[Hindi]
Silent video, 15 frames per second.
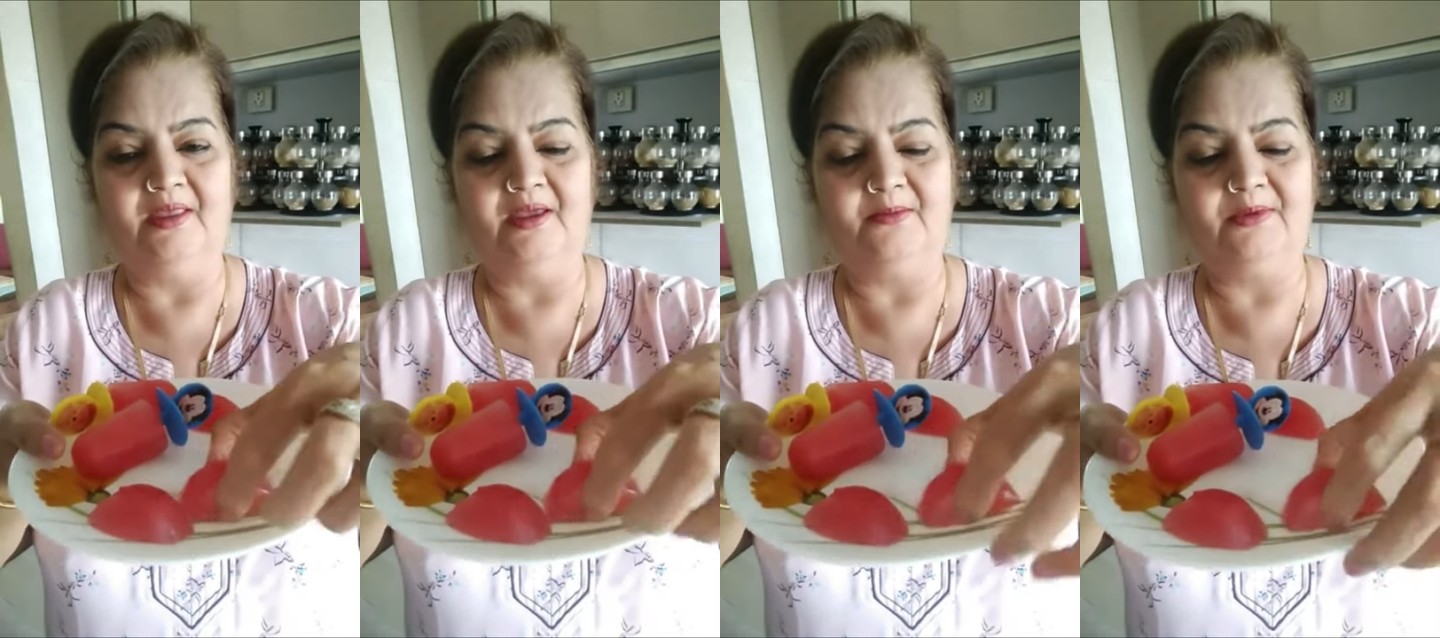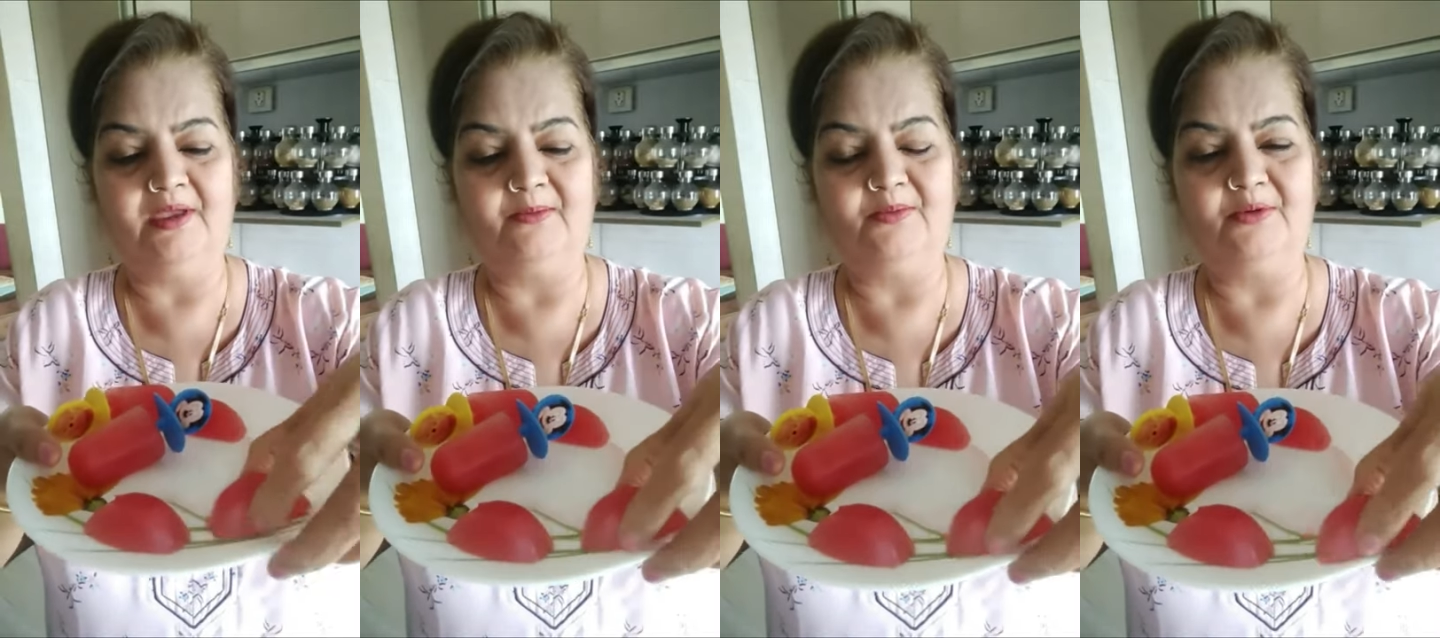
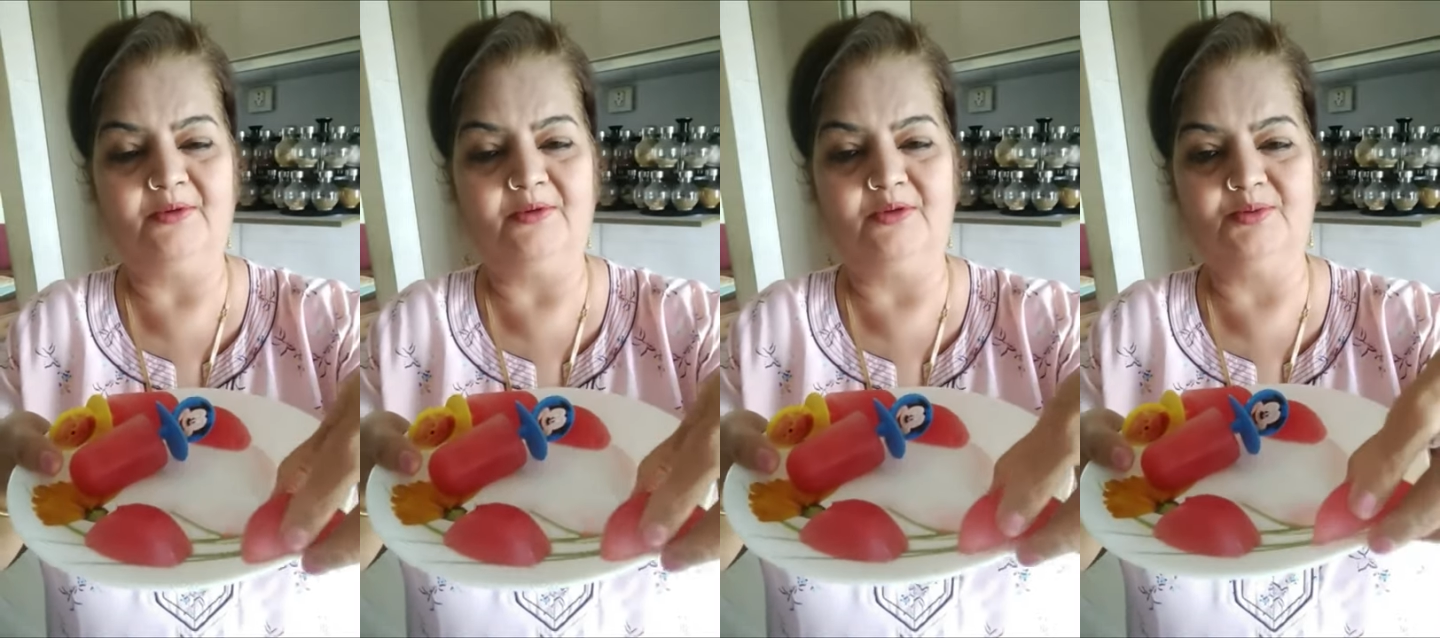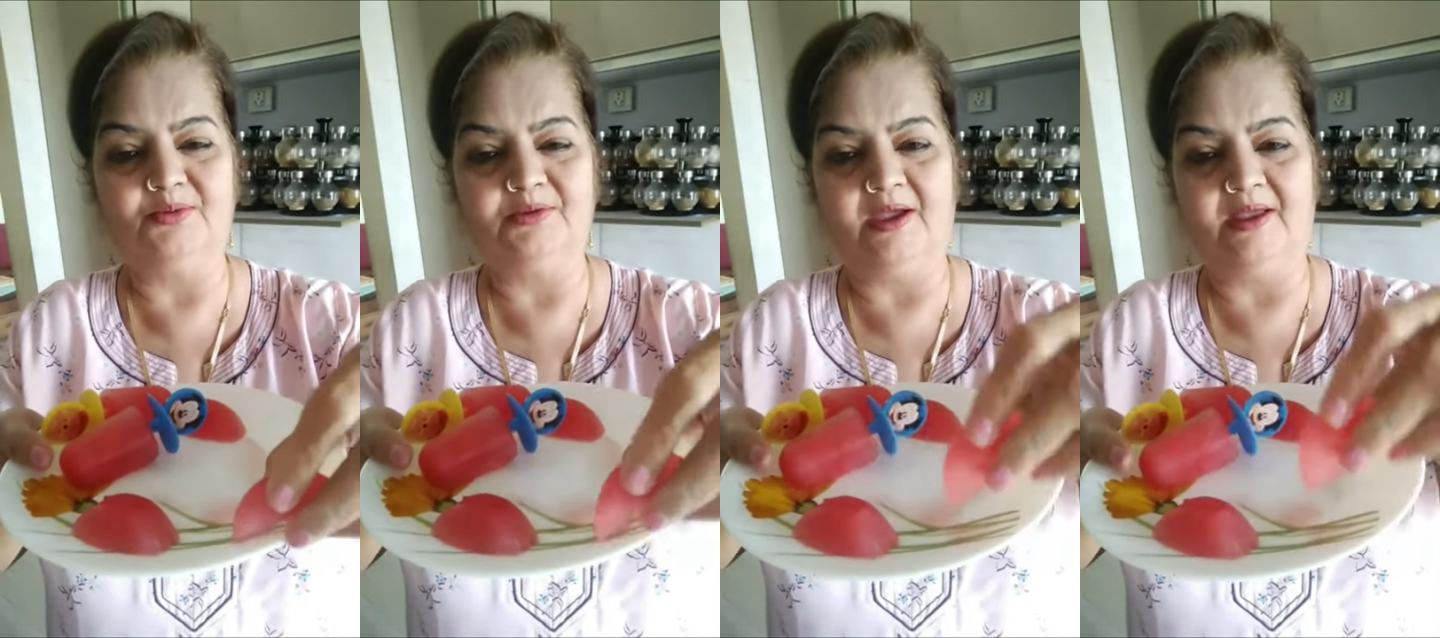अभी आपको
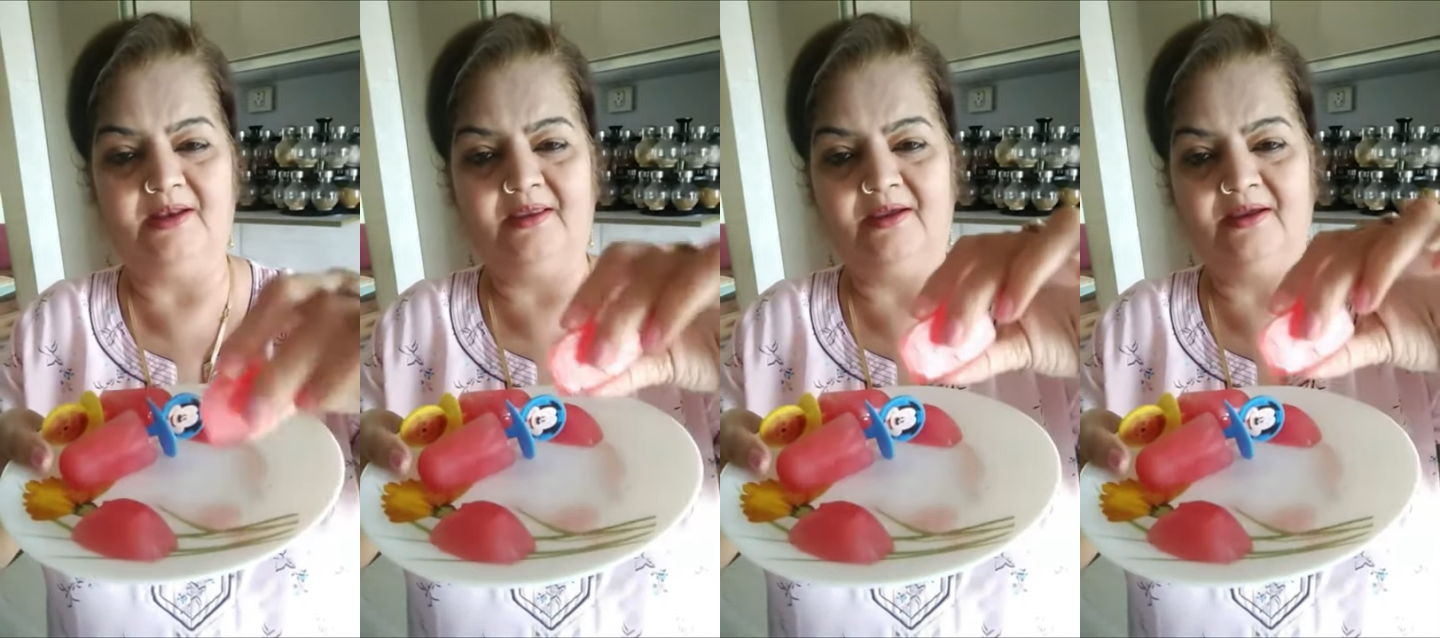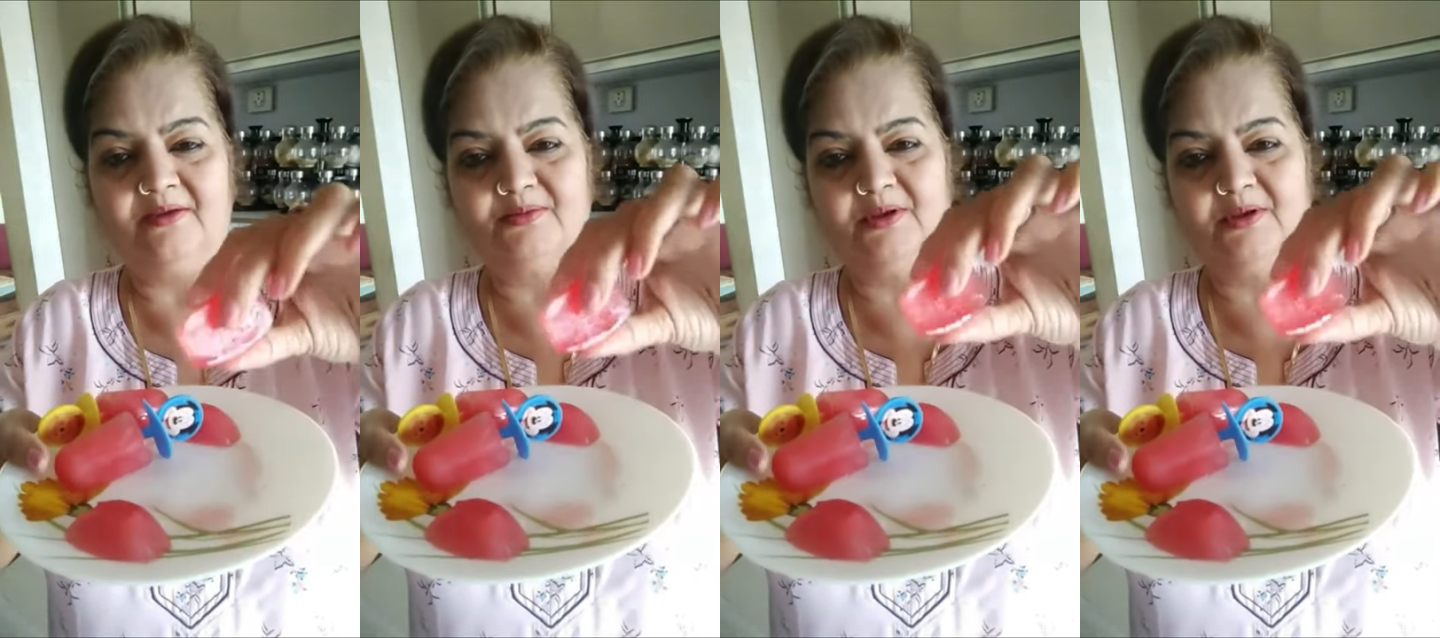क्यूब्स खाने हैं